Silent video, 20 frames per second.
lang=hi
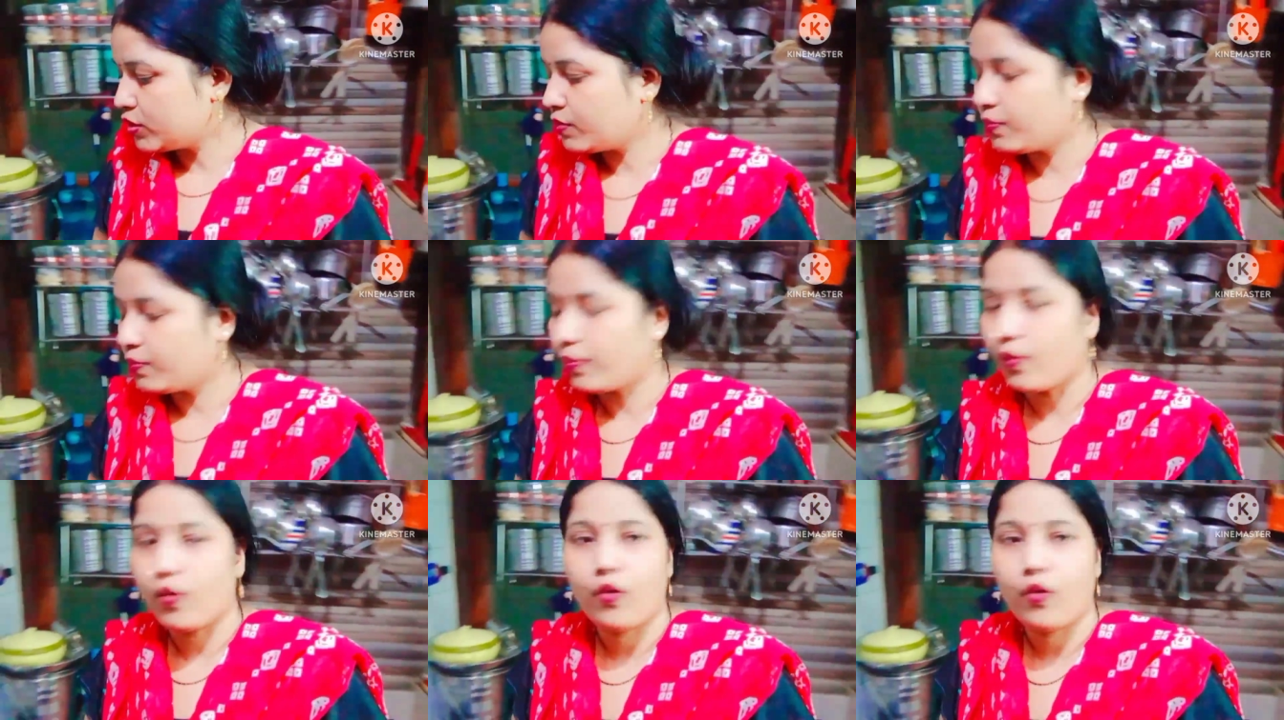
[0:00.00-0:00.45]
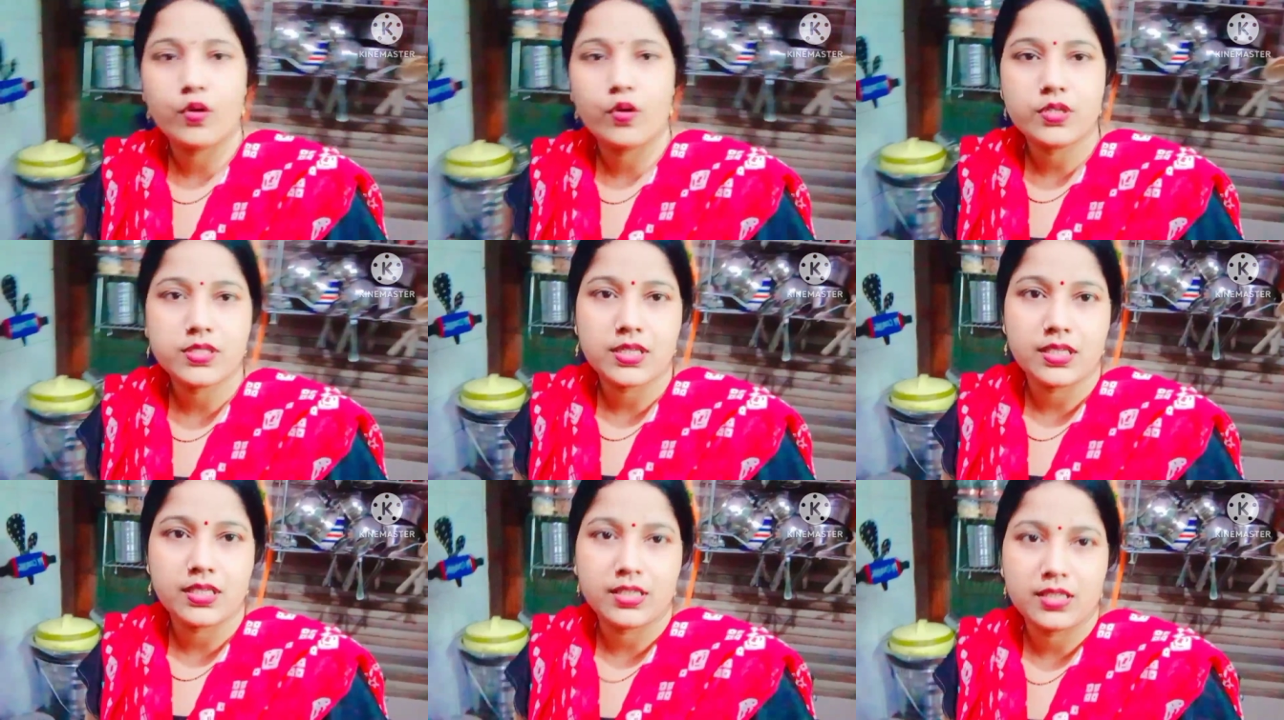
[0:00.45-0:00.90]
मुझे
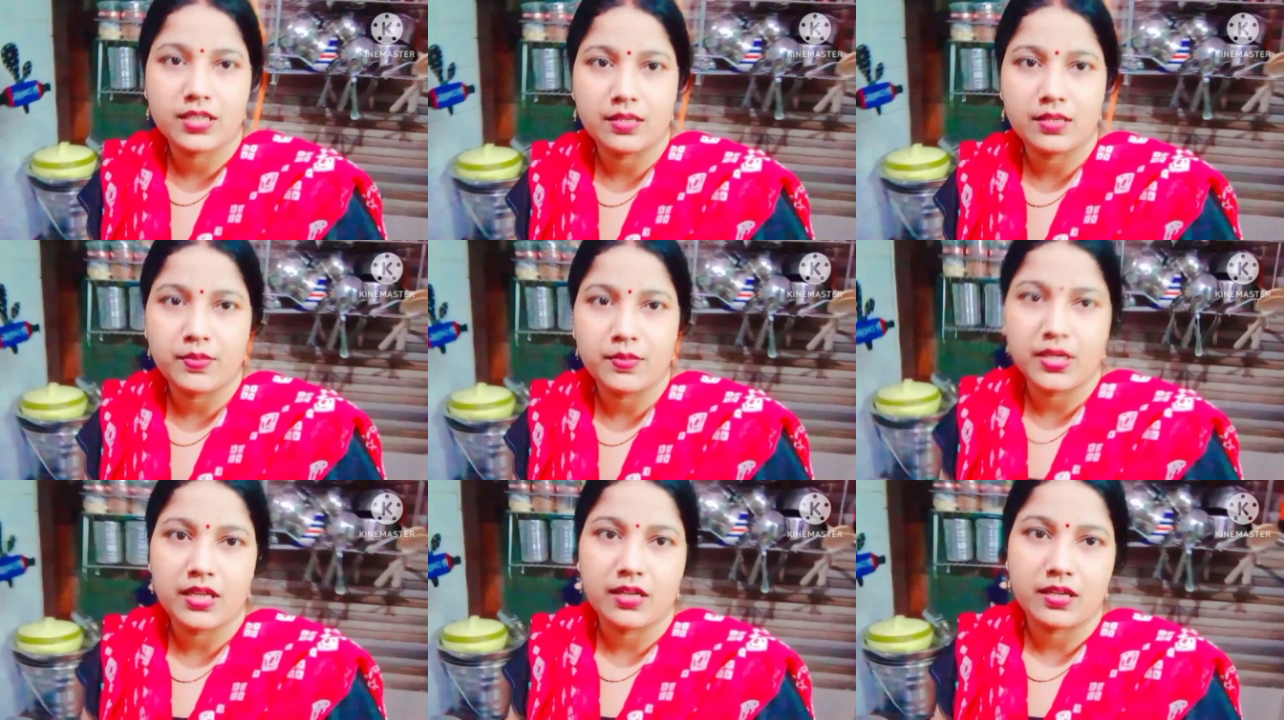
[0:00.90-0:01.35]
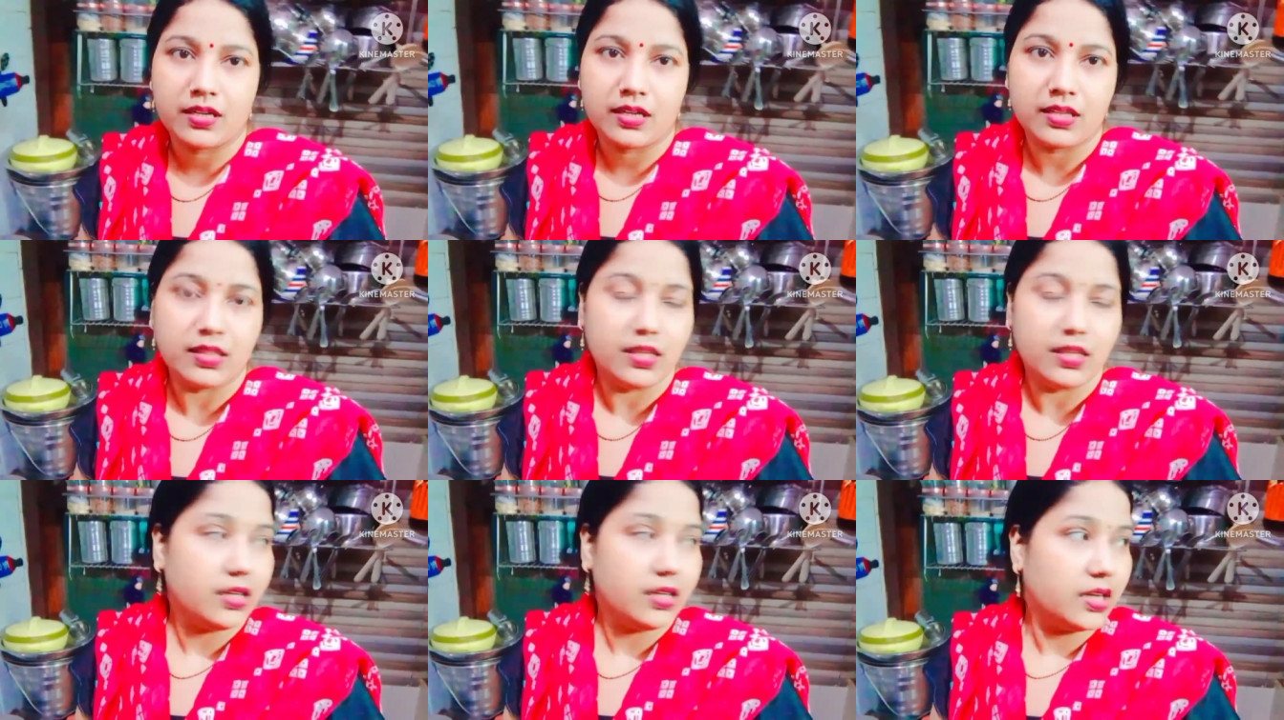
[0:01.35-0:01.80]
बहुत ज़्यादा गर्मी लग
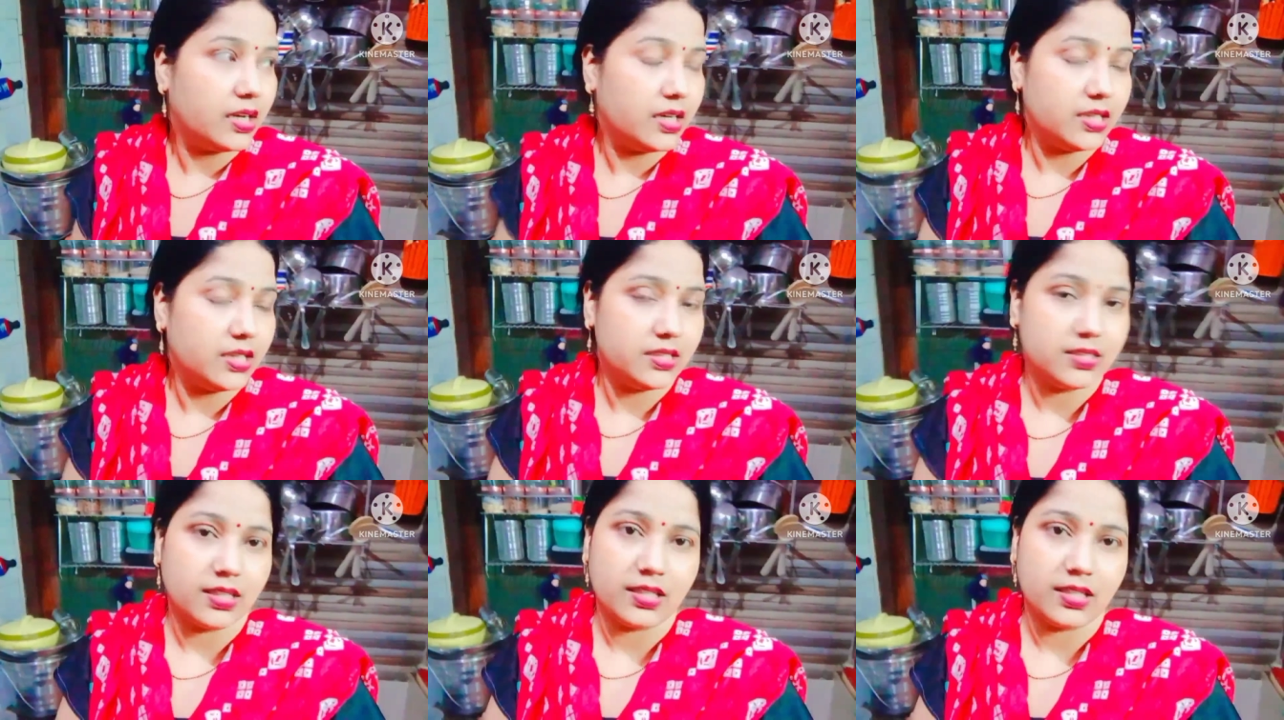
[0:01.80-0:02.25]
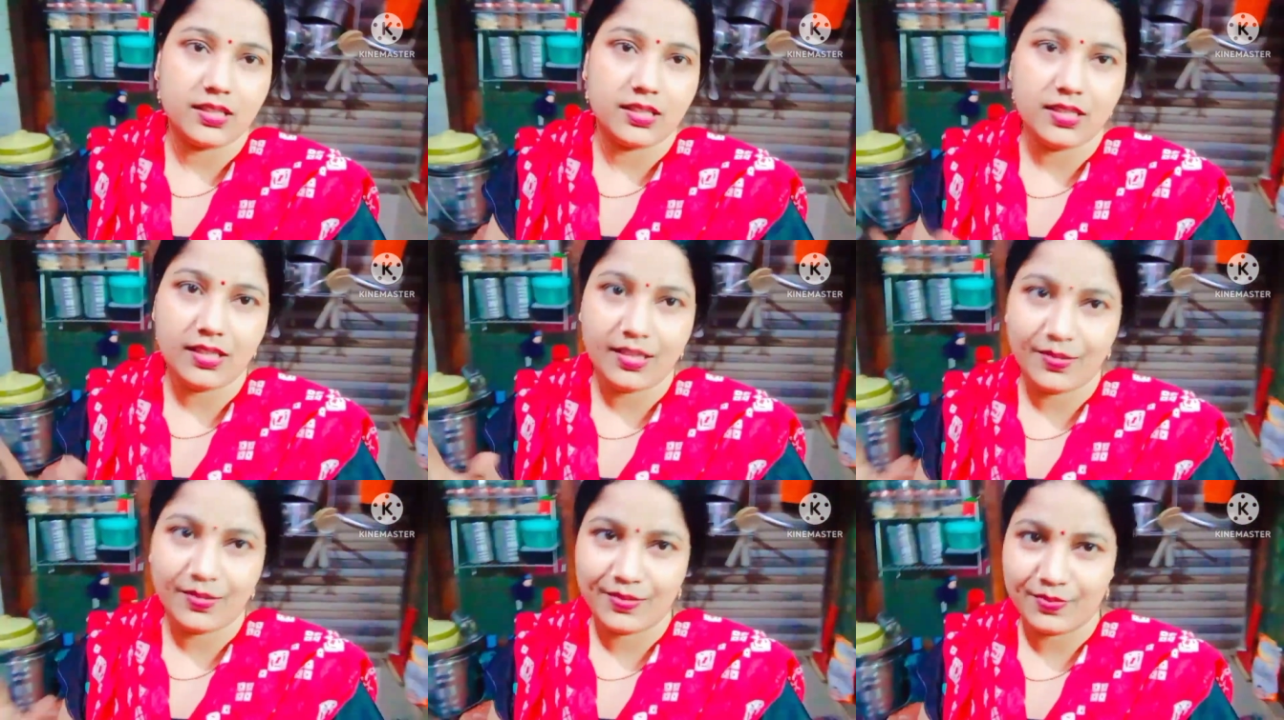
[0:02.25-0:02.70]
रही थी गाड़ी जा
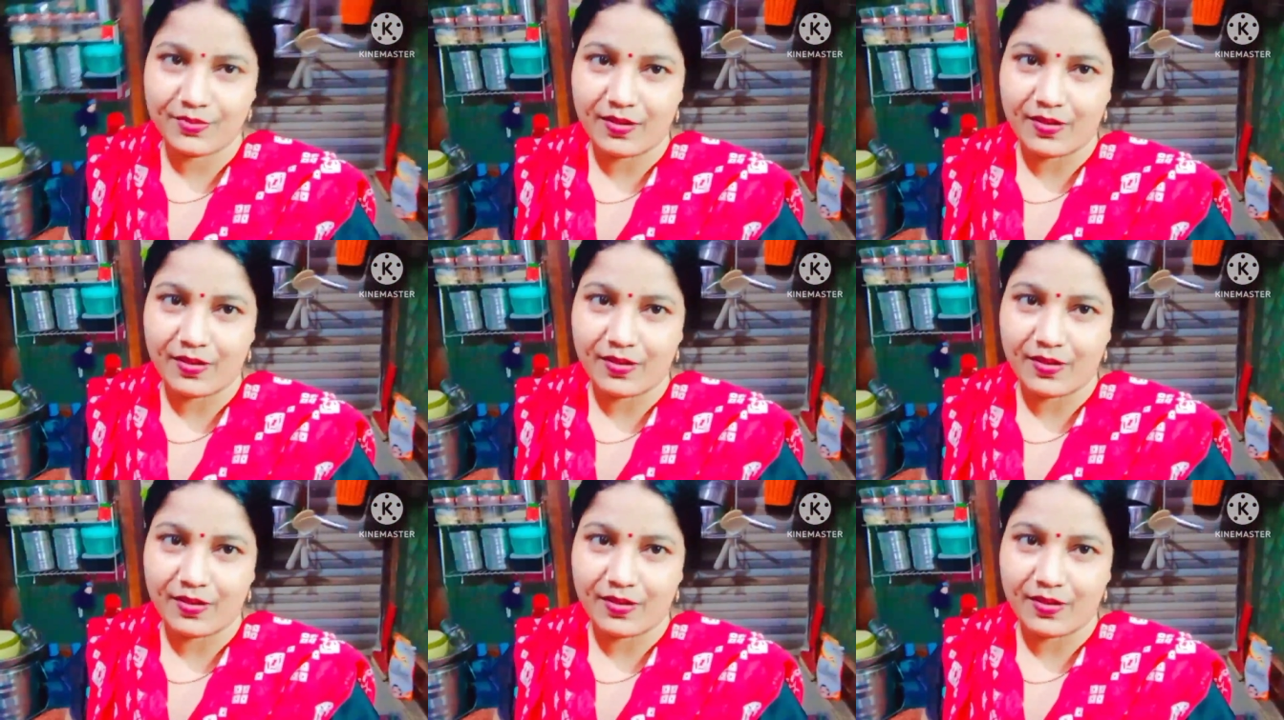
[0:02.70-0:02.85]
रही थी